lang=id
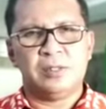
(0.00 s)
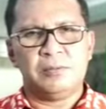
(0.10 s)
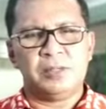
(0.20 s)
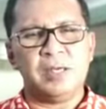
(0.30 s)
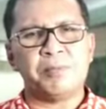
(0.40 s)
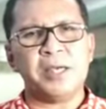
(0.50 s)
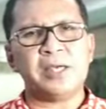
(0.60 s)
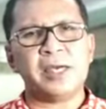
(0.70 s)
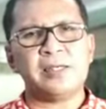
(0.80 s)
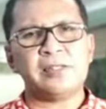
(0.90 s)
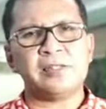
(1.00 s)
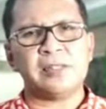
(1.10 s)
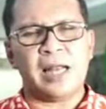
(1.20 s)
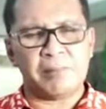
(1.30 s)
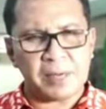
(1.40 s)
menyampaikan
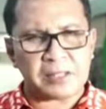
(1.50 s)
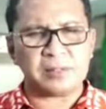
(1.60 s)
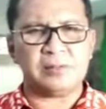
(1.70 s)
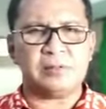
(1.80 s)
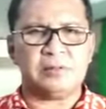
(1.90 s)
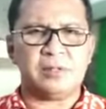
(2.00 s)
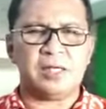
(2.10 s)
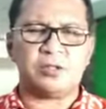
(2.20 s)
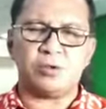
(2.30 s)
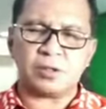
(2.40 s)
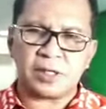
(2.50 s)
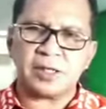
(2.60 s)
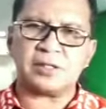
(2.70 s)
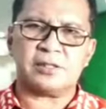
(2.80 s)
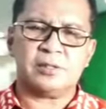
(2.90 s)
selamat dan
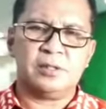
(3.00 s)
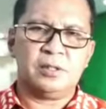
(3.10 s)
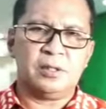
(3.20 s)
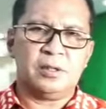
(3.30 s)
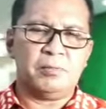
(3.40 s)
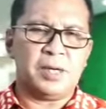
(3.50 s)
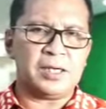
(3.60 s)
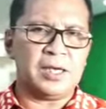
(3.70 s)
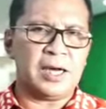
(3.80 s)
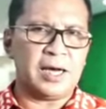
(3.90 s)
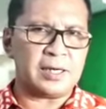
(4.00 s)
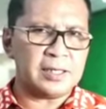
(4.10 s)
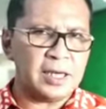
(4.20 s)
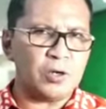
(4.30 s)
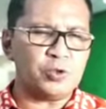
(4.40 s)
sukses bagi
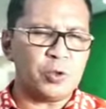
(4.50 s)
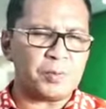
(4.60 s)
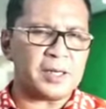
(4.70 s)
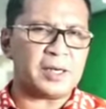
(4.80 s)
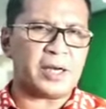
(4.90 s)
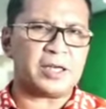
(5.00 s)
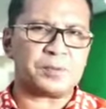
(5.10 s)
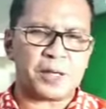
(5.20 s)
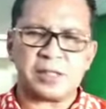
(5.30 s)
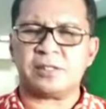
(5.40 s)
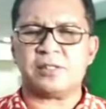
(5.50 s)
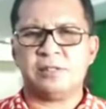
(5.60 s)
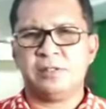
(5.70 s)
harian Ujung Pandang Ekspres.